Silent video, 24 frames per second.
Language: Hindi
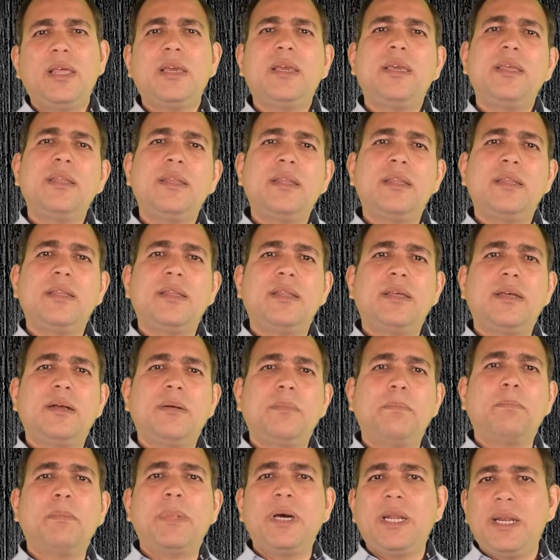लेकिन
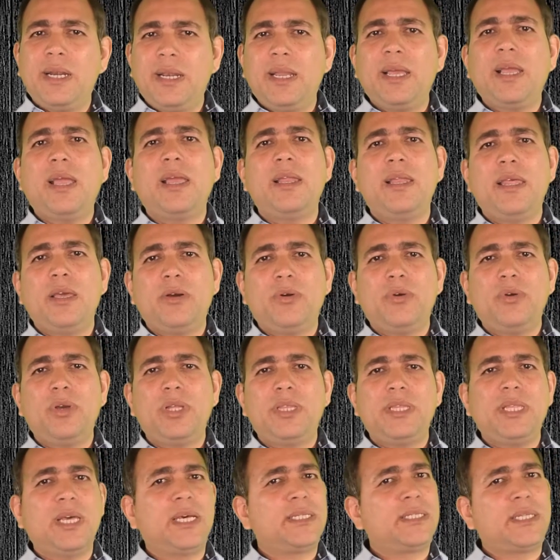मरने के लिए कोई
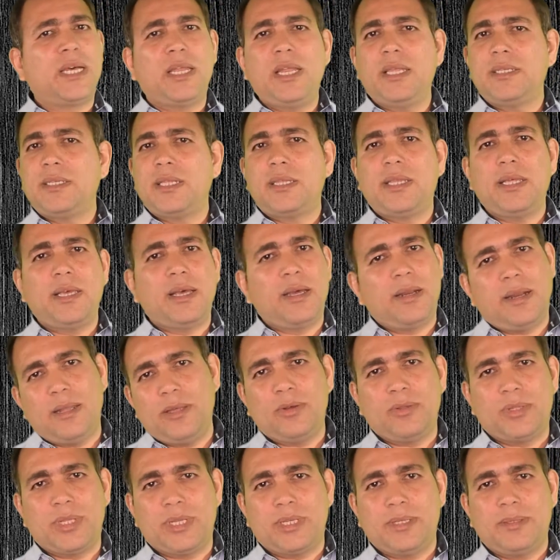इतनी आसानी से तैयार
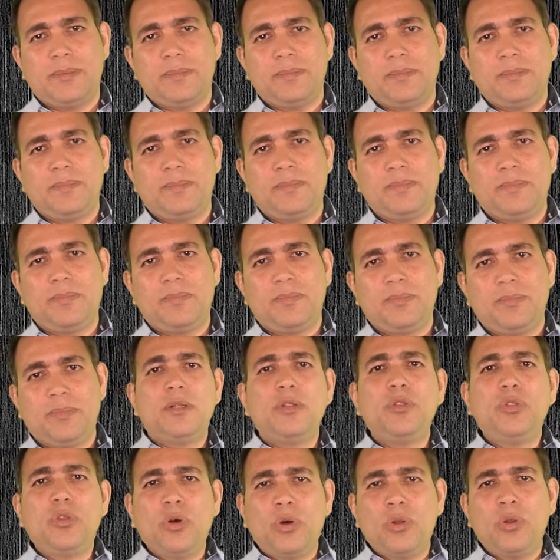नहीं होता
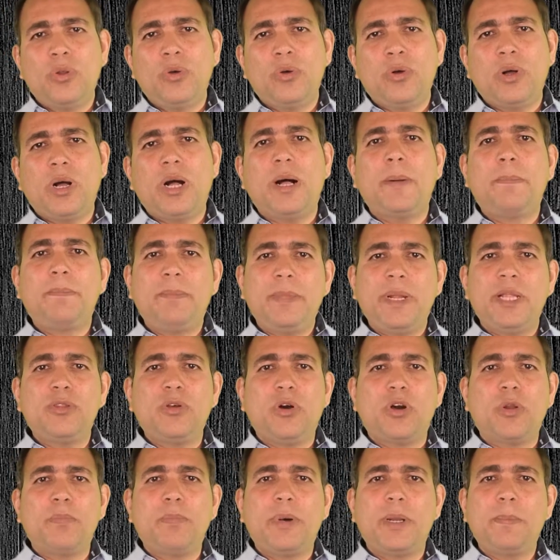दोनों अपने
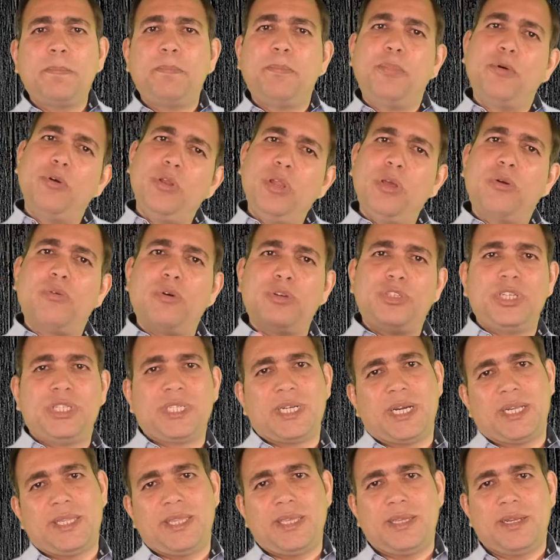तौर पर पूरी कोशिश
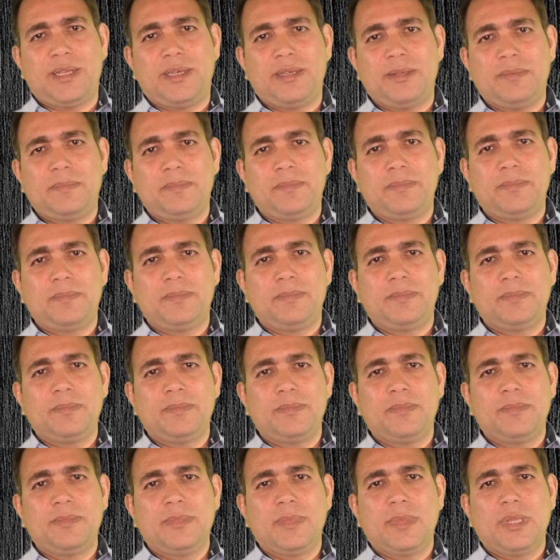करते रहे
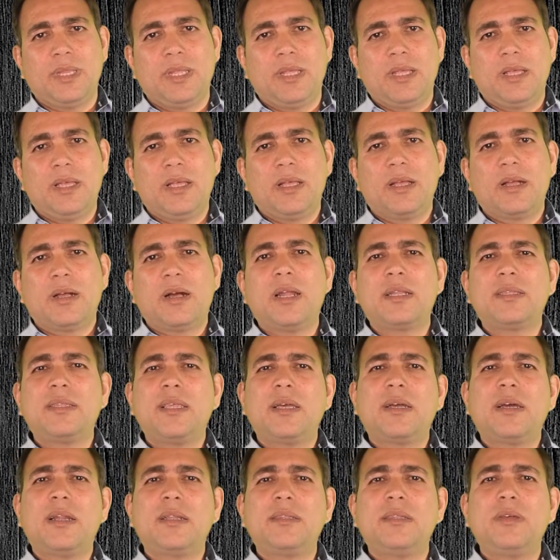
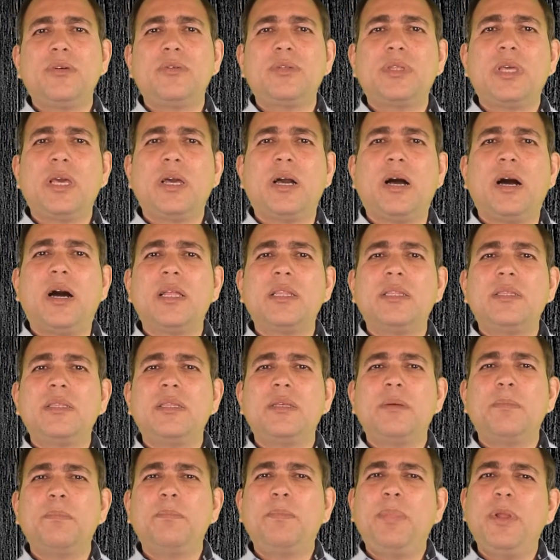करते करते उनके हाथ
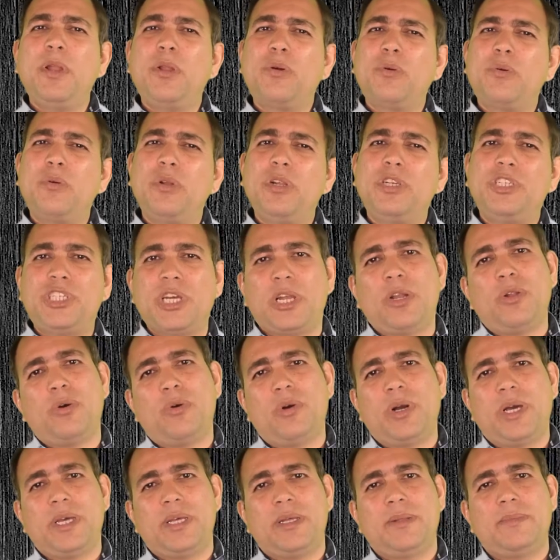बिल्कुल शल
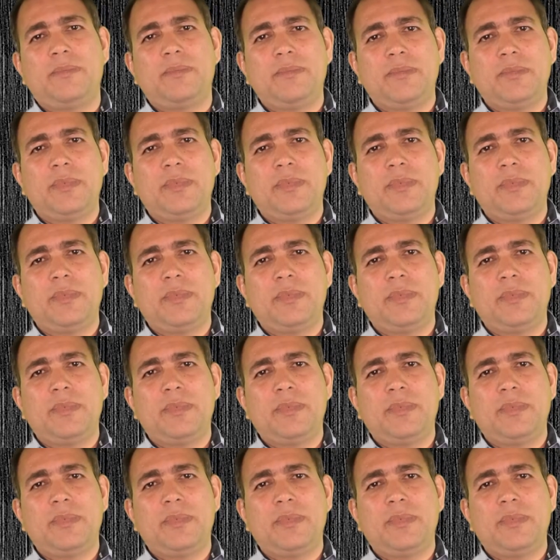हो गए